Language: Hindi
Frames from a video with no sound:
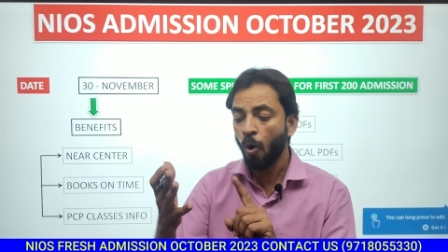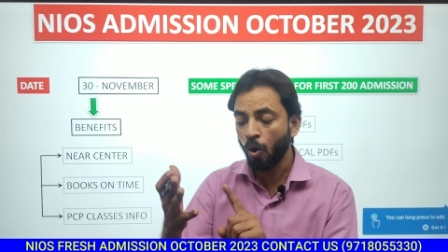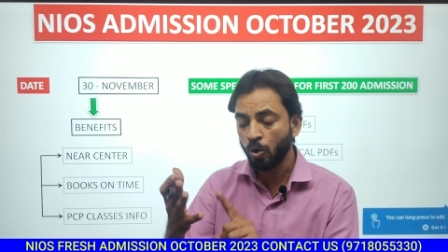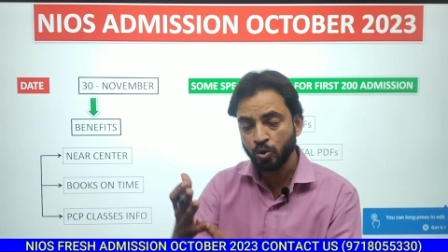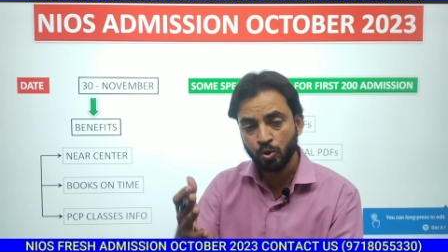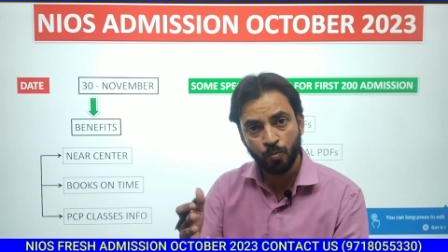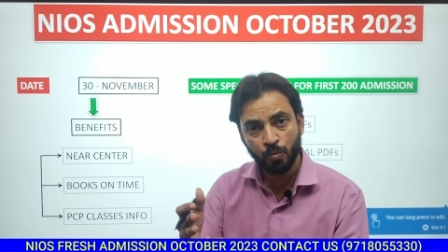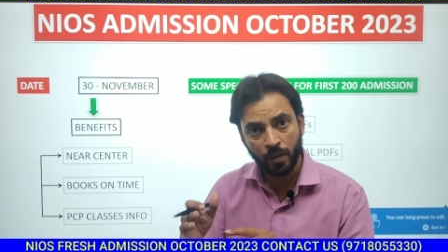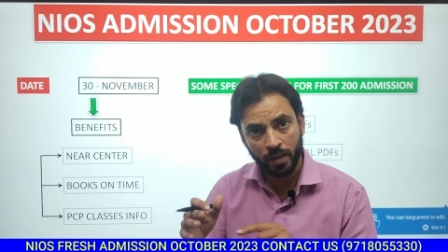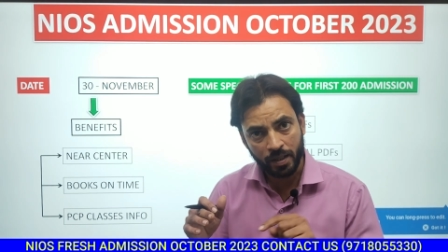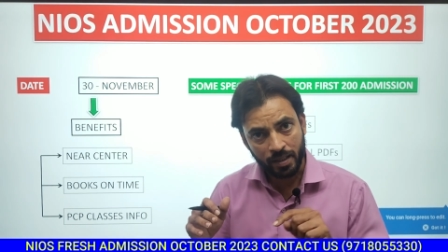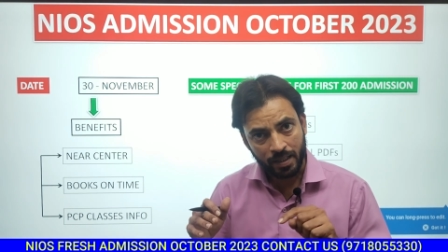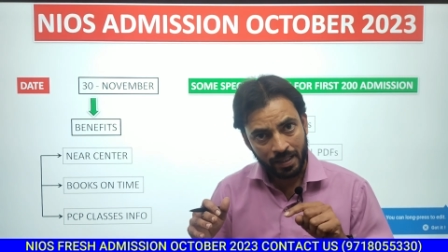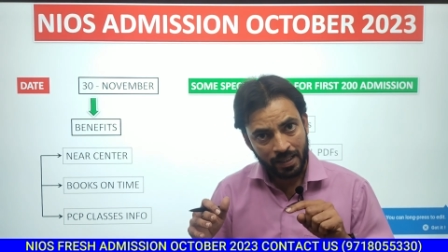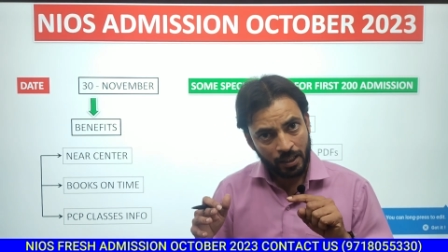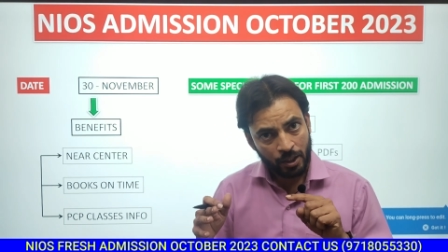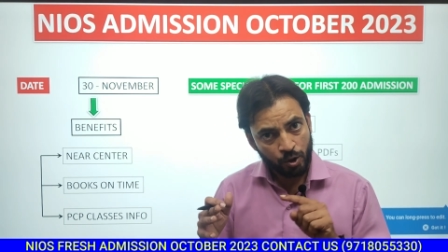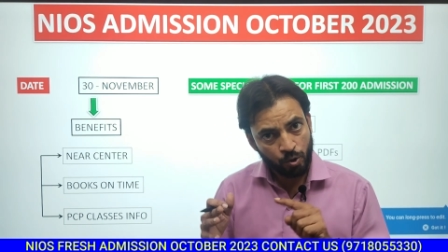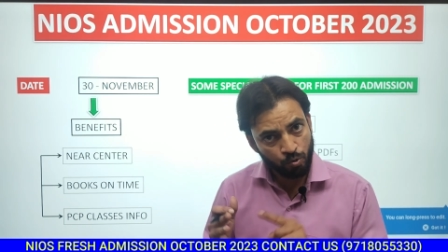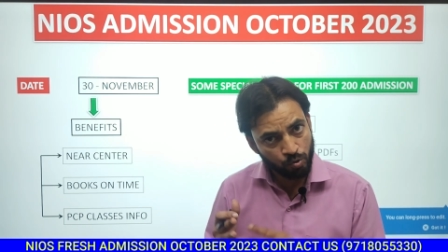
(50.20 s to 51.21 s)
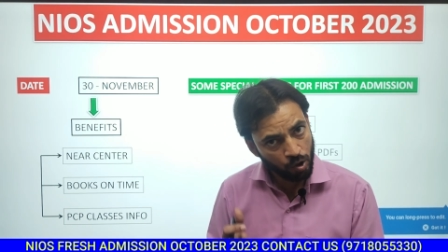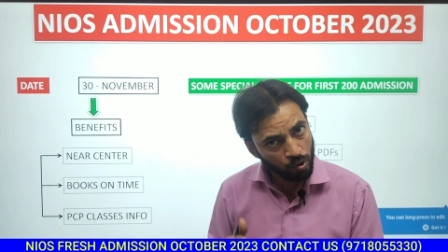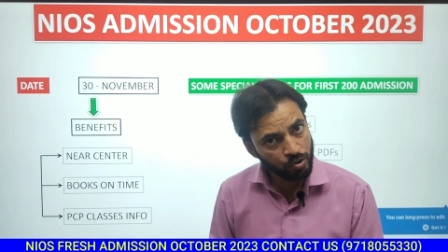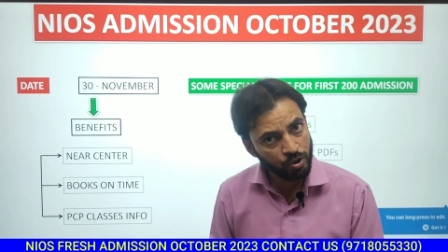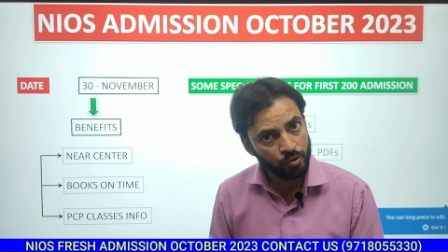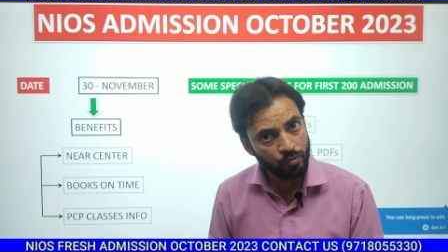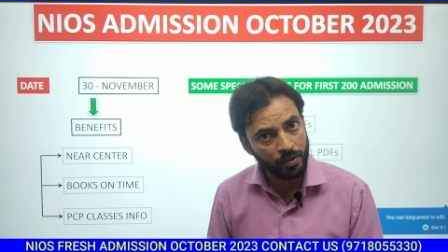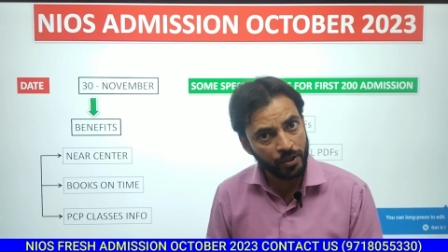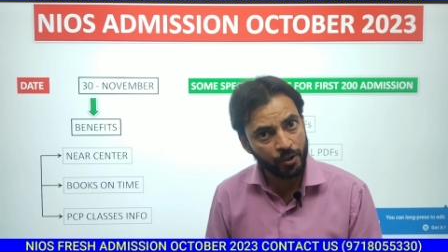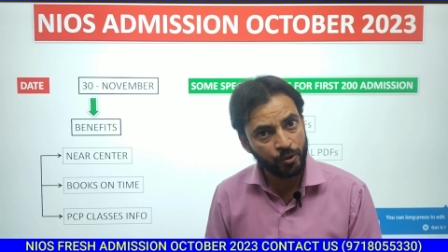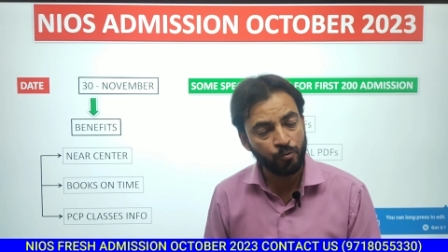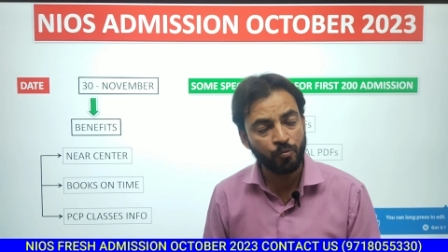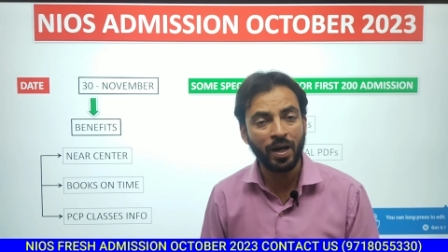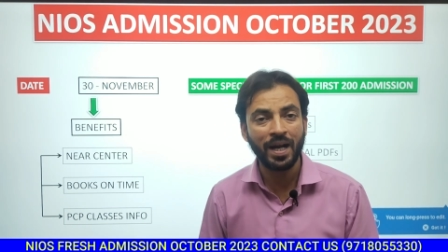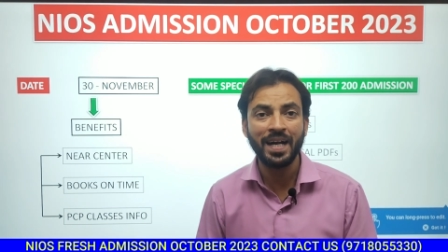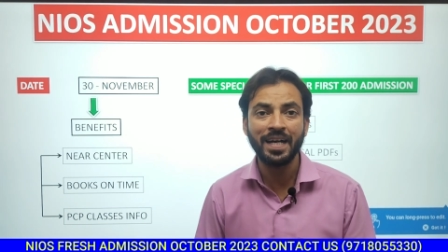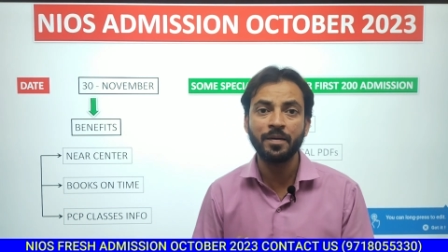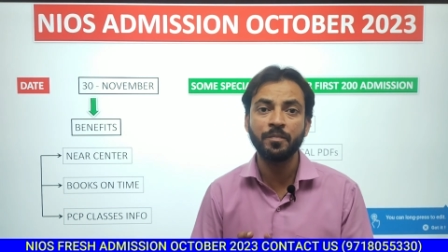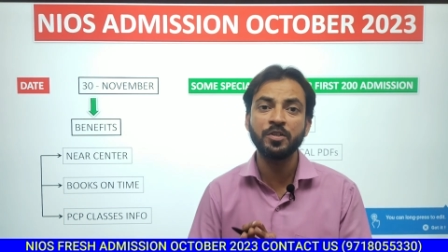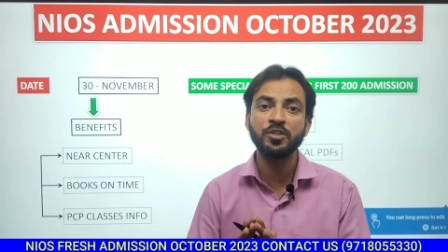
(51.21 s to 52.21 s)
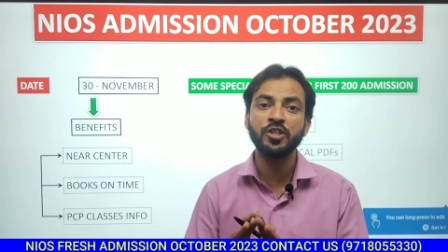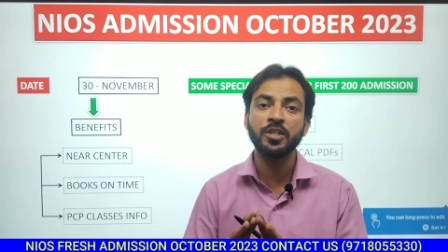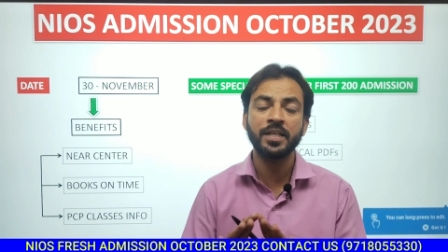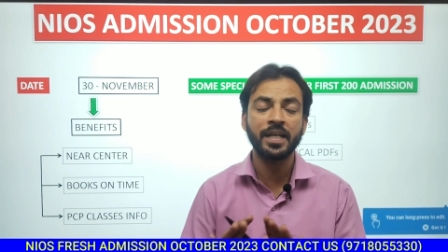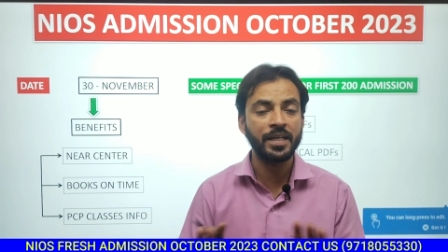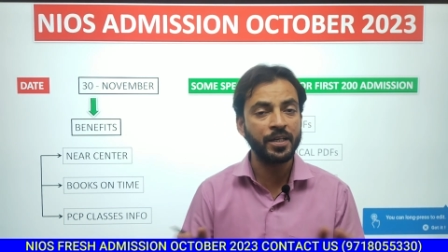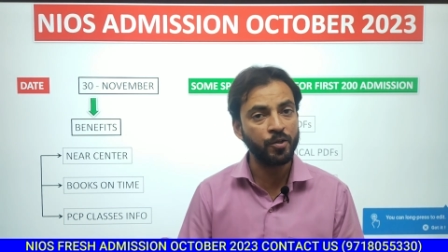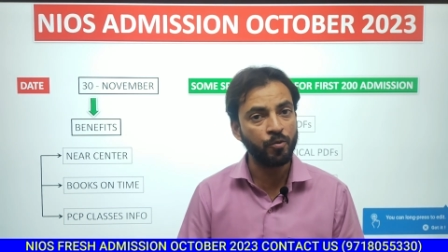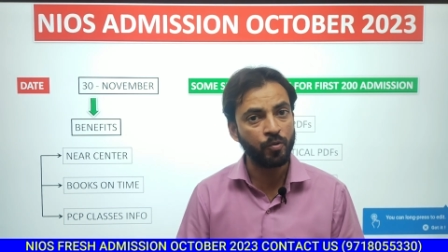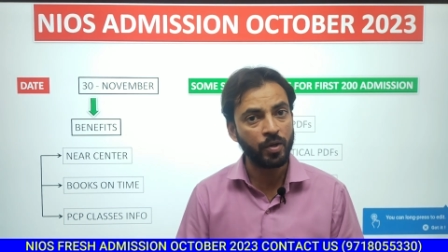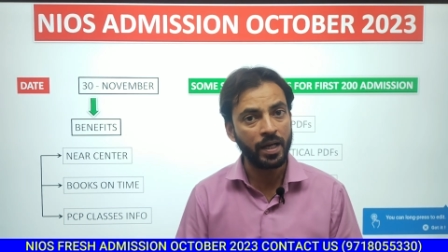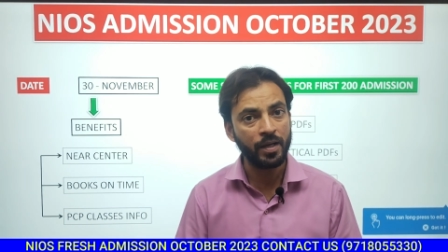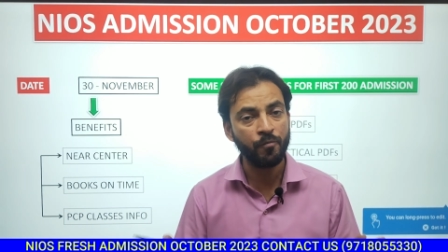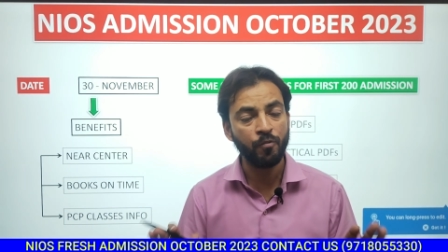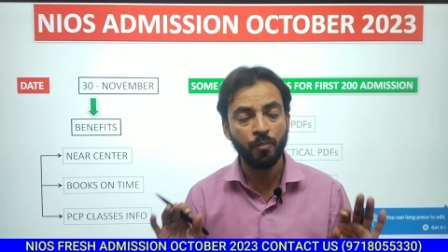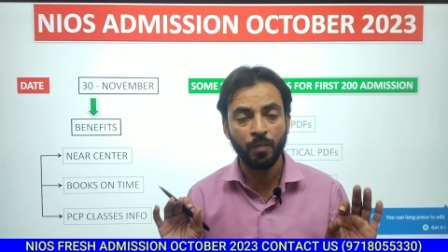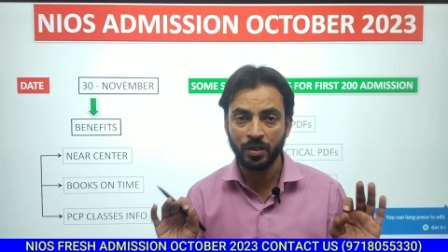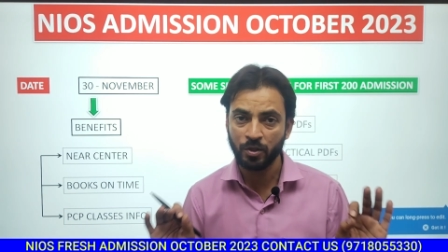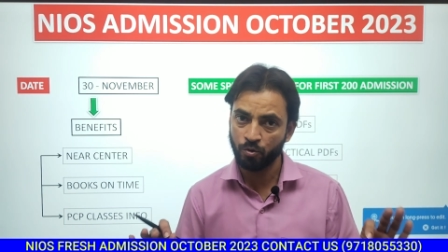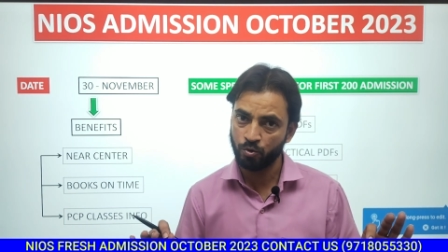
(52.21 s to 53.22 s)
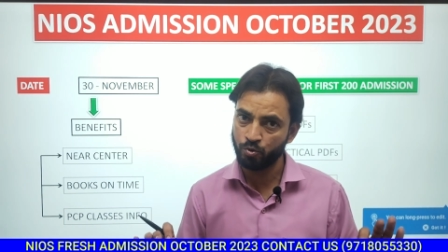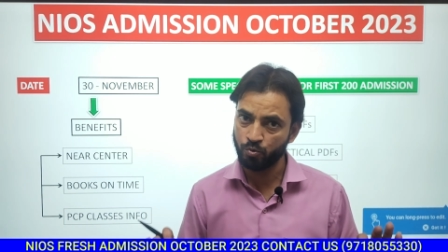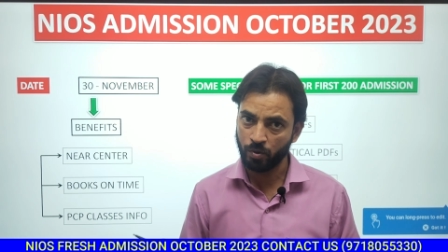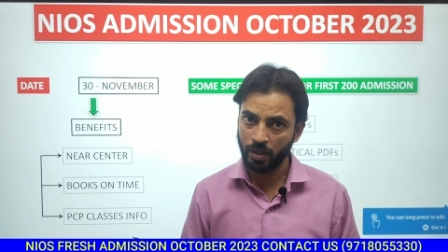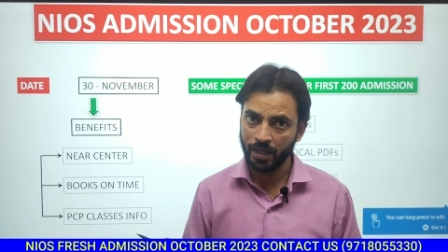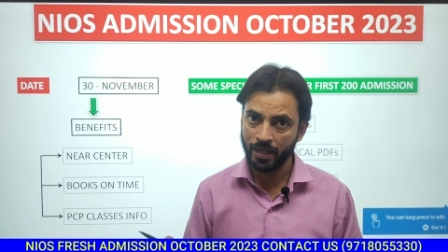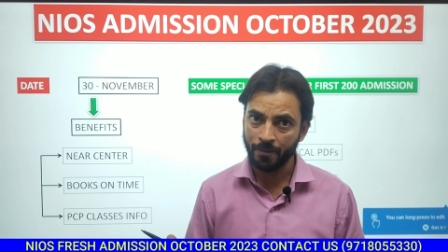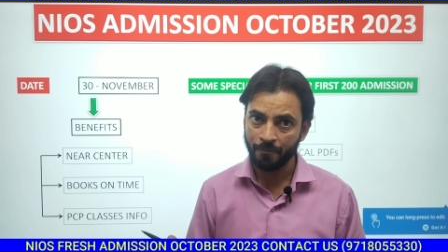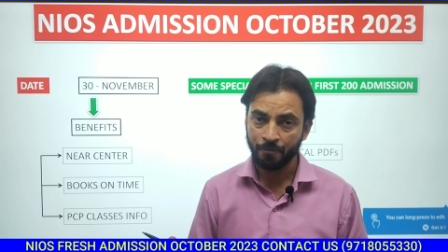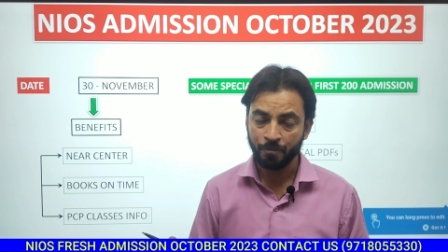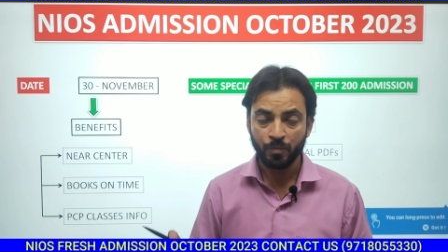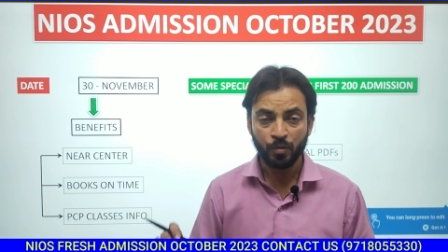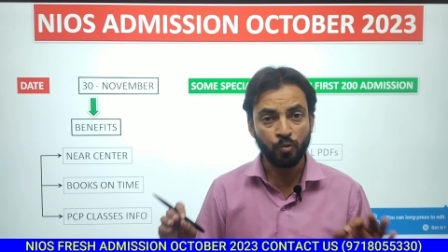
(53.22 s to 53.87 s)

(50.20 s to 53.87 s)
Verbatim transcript: अक्टूबर 2022 का एडमिशन नहीं हो रहा है वो बंद हो चुका है